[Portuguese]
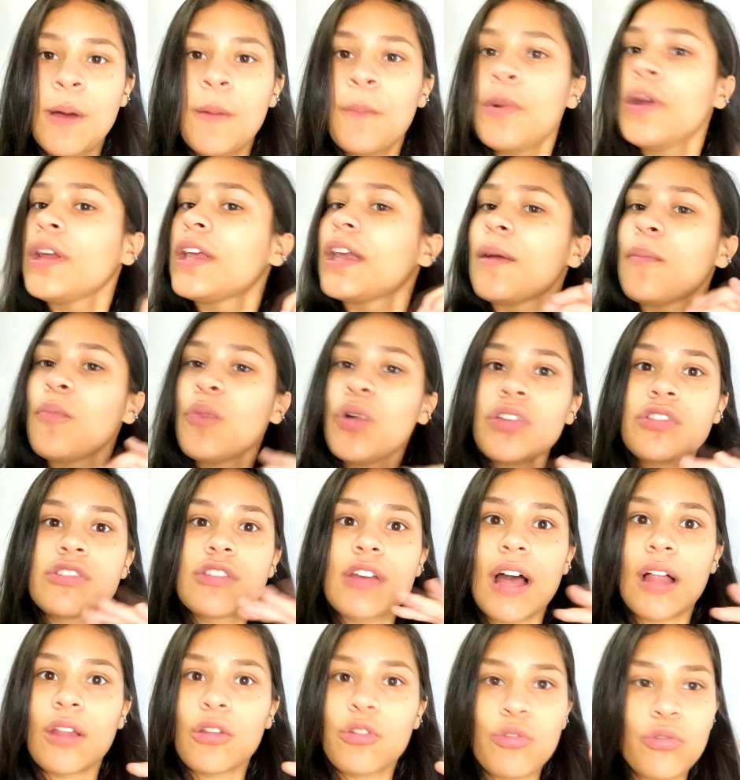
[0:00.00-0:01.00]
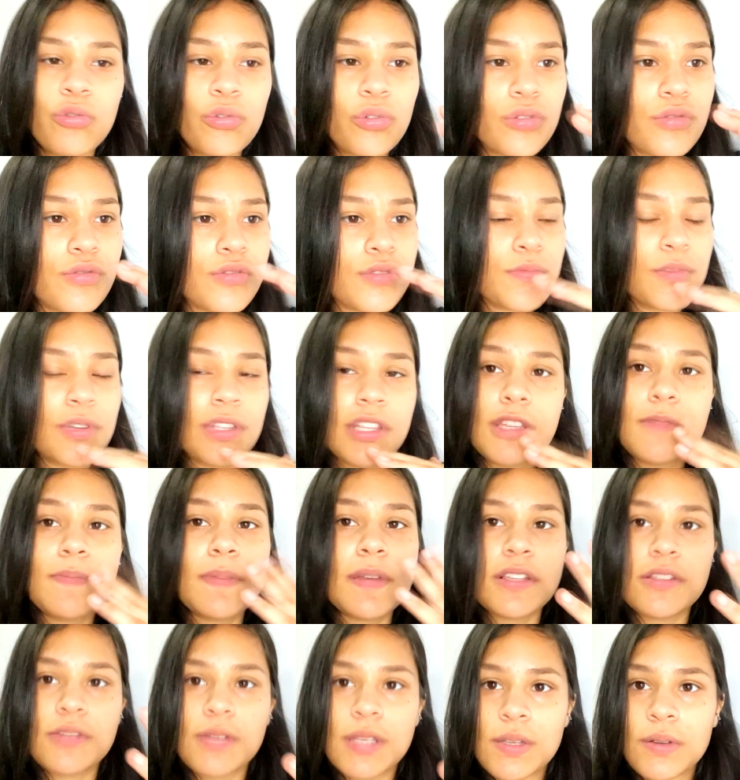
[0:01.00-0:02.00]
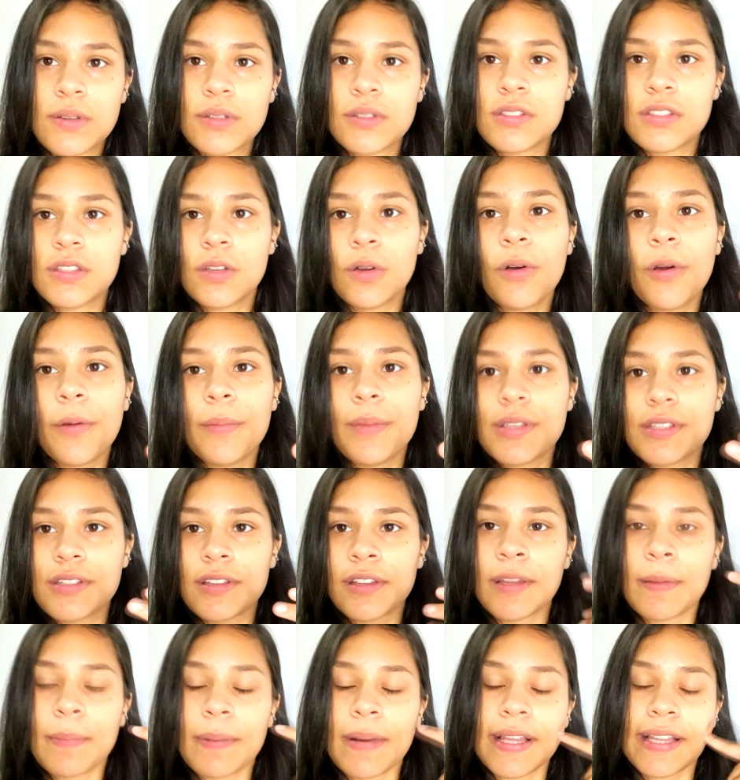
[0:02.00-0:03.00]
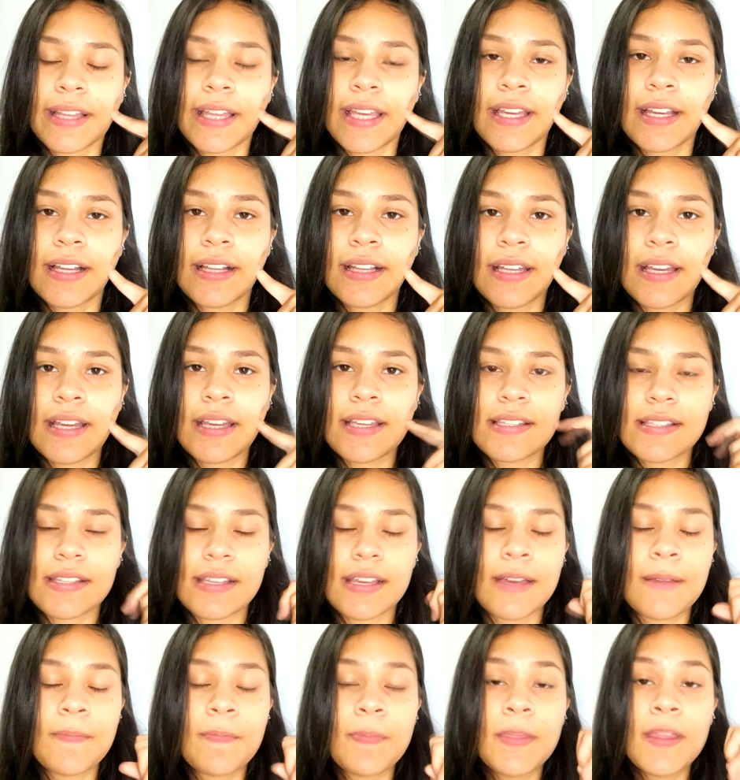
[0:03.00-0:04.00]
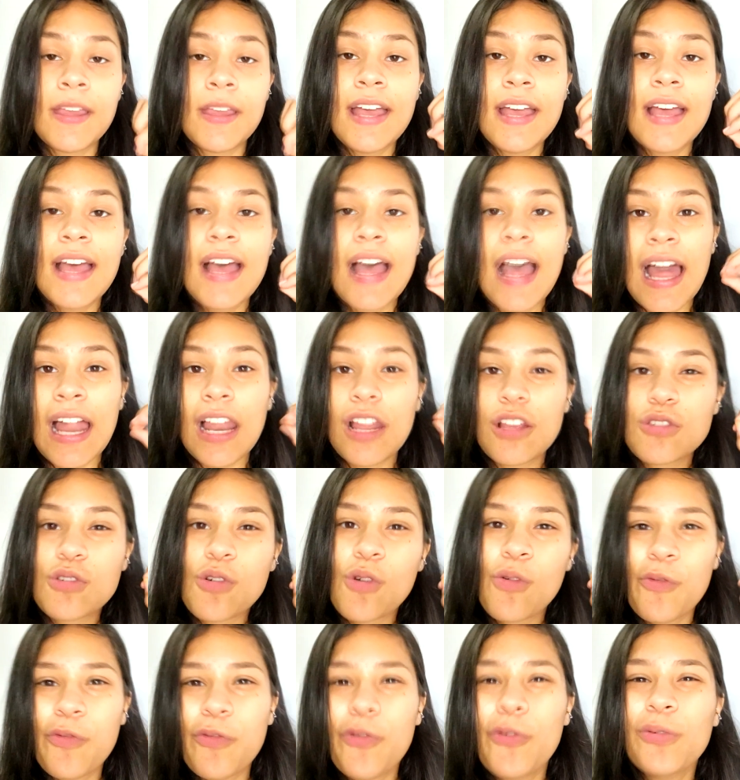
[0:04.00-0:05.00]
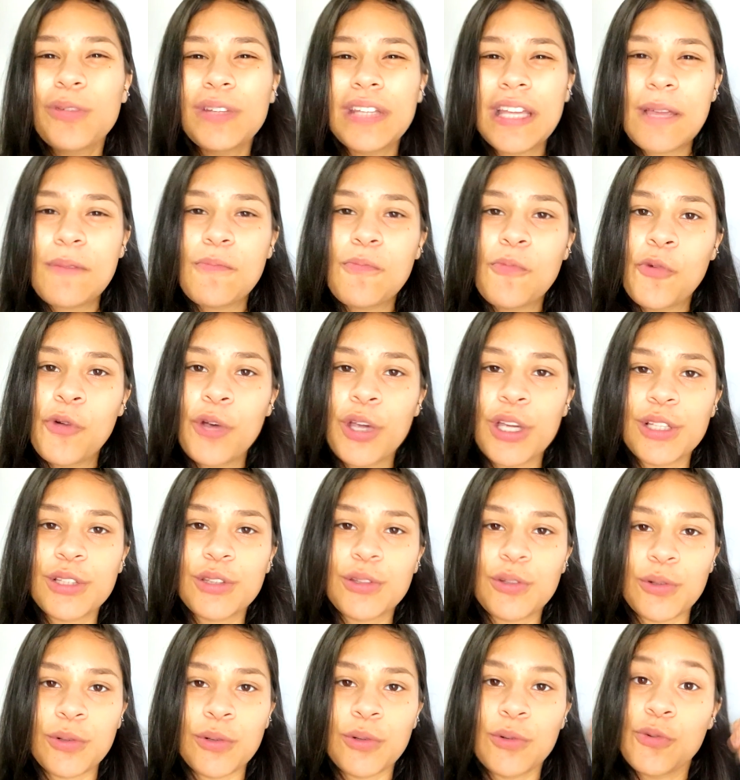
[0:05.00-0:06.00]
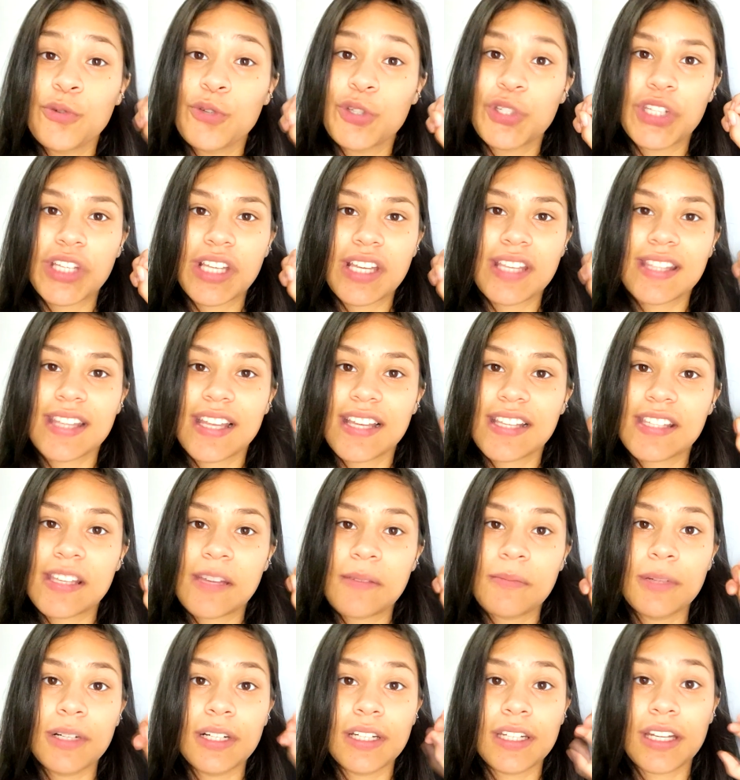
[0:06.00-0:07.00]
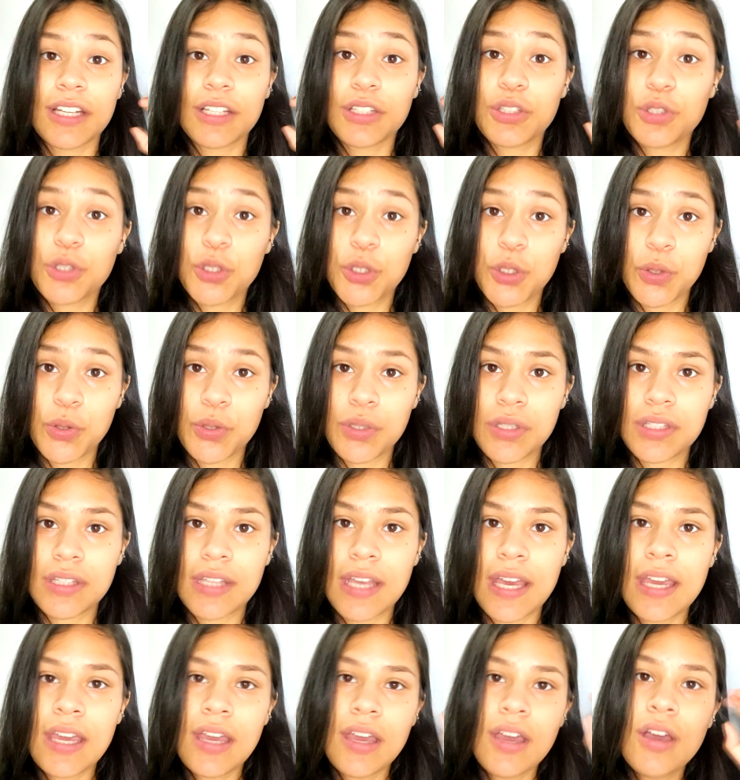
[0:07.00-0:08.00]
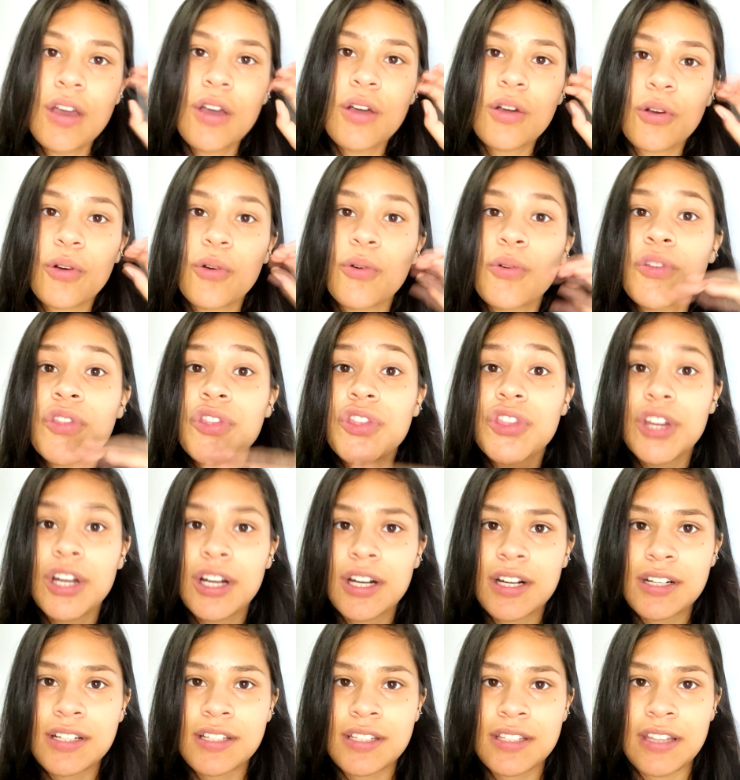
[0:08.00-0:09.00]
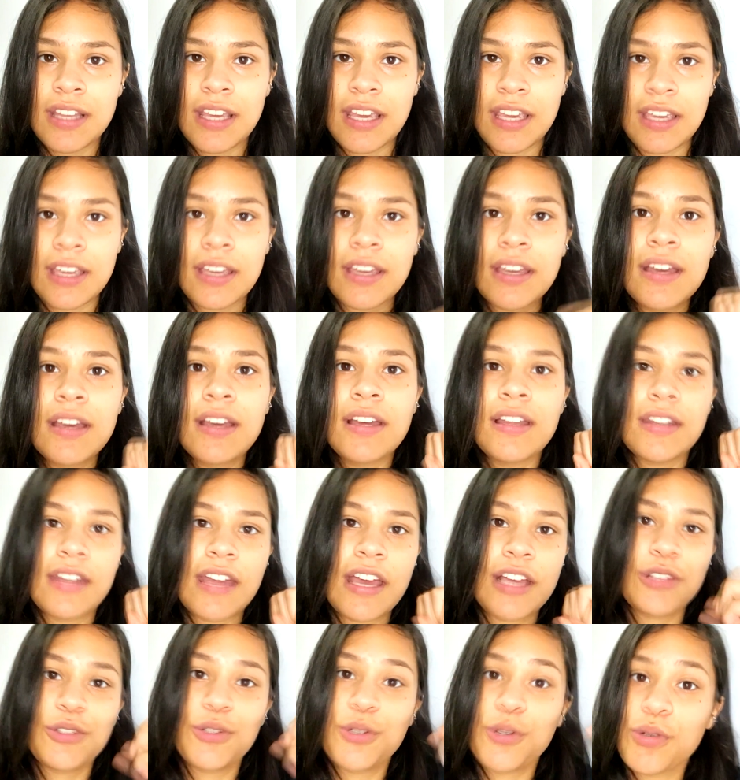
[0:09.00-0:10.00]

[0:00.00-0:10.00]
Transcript: Porque muitos alunos, muitas pessoas quando estão começando a aprender inglês, né, elas confundem muito os dias da semana Tuesday com Thursday, né?